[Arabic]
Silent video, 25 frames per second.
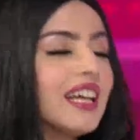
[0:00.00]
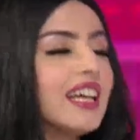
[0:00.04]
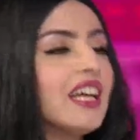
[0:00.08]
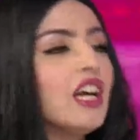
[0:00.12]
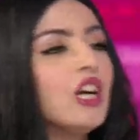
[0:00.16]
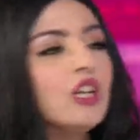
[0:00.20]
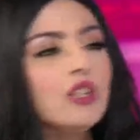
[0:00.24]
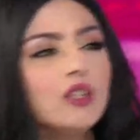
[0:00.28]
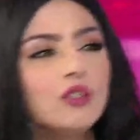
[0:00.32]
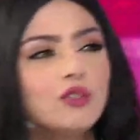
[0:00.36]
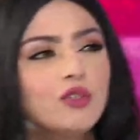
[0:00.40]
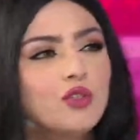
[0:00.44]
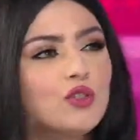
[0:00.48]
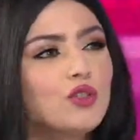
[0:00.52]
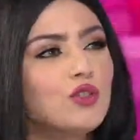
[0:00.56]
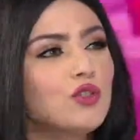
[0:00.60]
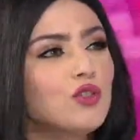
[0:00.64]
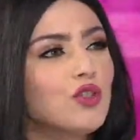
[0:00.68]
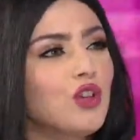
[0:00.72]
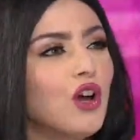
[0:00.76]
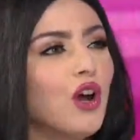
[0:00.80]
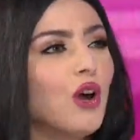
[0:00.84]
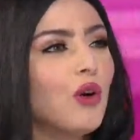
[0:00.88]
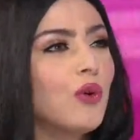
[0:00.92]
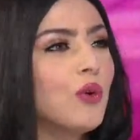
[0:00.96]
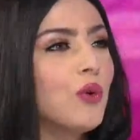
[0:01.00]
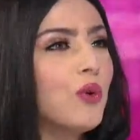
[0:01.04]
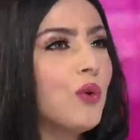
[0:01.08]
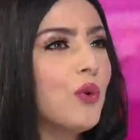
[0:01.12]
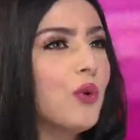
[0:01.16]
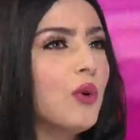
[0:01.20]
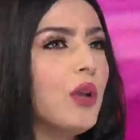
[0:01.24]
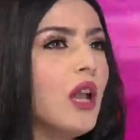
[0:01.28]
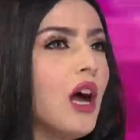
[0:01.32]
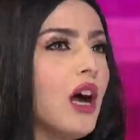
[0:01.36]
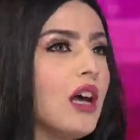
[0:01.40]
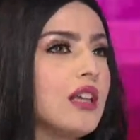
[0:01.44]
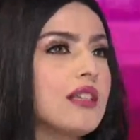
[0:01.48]
قاعده تنجح
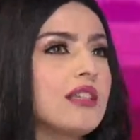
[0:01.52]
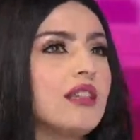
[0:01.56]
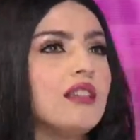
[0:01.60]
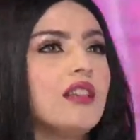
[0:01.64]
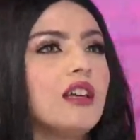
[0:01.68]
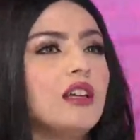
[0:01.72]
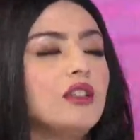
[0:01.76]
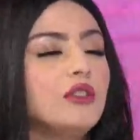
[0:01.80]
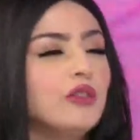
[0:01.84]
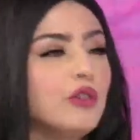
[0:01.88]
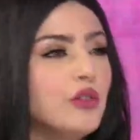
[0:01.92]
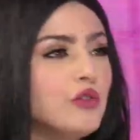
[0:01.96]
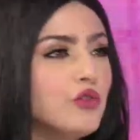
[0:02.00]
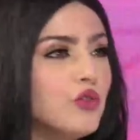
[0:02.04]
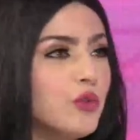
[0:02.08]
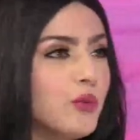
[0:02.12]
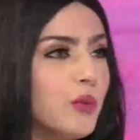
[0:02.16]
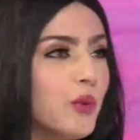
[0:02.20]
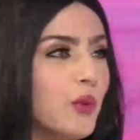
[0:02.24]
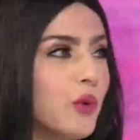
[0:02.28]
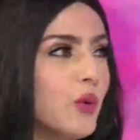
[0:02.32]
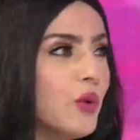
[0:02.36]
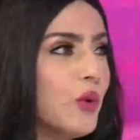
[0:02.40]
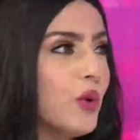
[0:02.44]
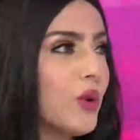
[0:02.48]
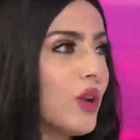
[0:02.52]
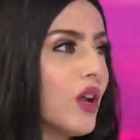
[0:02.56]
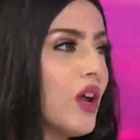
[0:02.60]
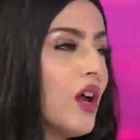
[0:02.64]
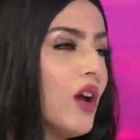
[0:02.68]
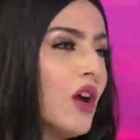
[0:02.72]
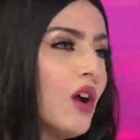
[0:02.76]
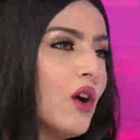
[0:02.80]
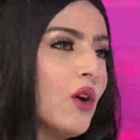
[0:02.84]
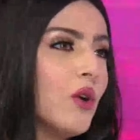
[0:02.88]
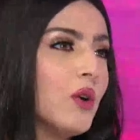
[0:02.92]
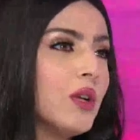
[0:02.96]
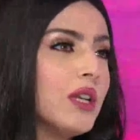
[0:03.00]
ولها صدى عند الجمهور
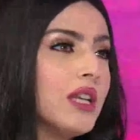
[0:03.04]
صحيح.